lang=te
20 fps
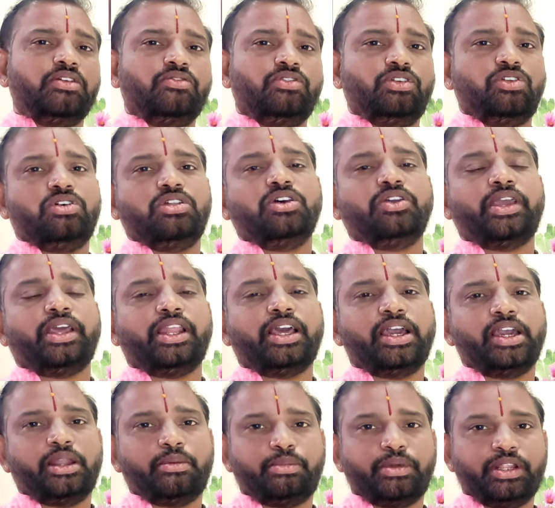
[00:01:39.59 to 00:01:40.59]
విరోధం ఎలా
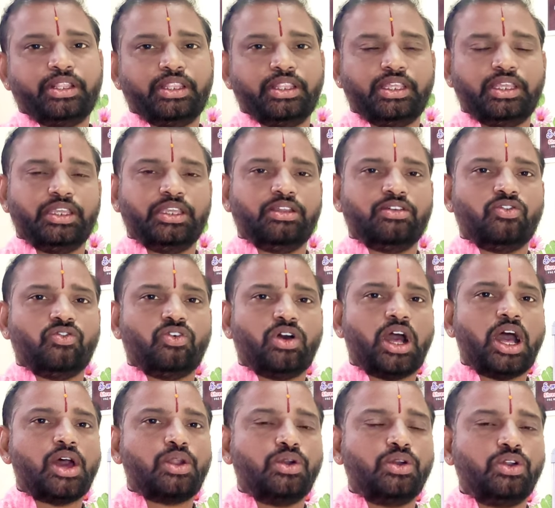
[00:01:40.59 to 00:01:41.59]
ఏర్పడింది
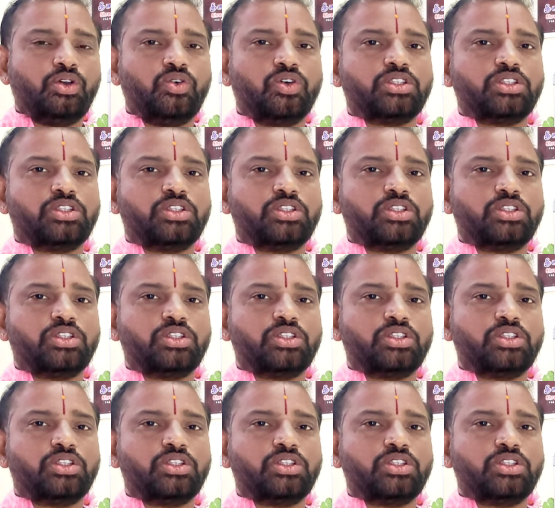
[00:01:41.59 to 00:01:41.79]
ఆ రెండు